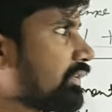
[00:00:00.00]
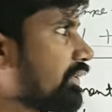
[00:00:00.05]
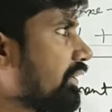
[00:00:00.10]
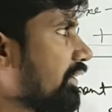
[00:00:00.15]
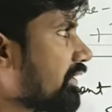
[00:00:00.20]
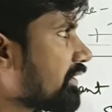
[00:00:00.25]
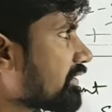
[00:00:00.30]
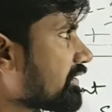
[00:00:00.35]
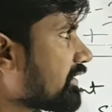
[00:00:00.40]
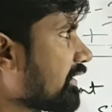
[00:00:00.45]

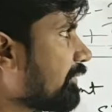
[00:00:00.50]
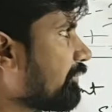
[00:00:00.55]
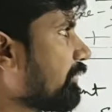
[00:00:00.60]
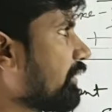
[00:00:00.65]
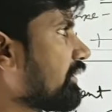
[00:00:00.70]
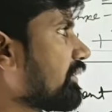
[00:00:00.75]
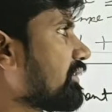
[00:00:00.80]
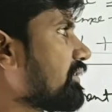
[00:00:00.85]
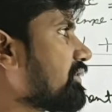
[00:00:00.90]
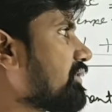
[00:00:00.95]
దీనికి
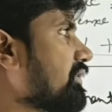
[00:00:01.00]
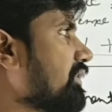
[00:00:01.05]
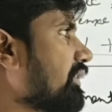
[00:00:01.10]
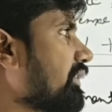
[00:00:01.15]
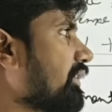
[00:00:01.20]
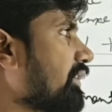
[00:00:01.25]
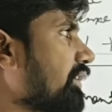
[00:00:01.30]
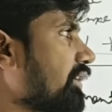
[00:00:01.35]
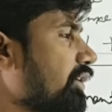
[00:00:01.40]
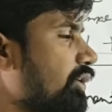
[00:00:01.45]
సంబంధించి
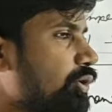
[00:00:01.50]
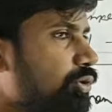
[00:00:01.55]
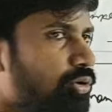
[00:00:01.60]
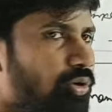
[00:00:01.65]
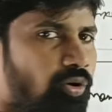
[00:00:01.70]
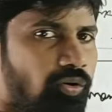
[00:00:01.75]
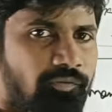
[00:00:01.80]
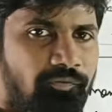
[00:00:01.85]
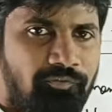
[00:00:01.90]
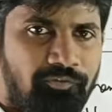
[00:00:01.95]

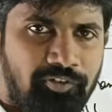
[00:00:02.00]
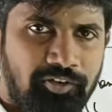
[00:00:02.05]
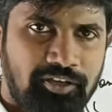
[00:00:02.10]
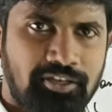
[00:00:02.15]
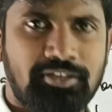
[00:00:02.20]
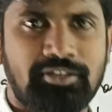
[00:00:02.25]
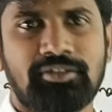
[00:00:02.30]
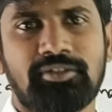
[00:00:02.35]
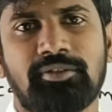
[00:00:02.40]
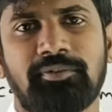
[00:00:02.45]
నో
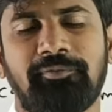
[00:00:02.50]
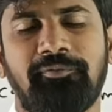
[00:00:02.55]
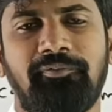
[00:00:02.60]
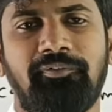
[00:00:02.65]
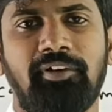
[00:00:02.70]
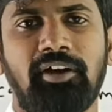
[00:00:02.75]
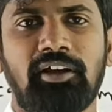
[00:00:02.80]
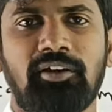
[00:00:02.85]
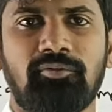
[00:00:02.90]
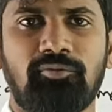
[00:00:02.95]
ఫీజ్
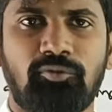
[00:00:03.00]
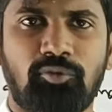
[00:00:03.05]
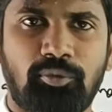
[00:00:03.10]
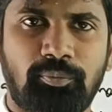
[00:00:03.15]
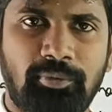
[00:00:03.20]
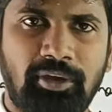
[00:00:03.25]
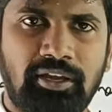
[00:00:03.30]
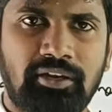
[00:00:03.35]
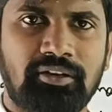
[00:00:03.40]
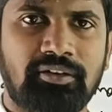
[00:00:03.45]
ఫర్
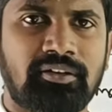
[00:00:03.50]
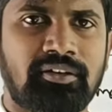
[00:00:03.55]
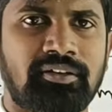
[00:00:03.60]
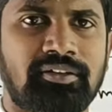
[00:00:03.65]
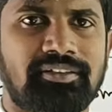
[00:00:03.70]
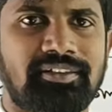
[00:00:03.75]
ఉమెన్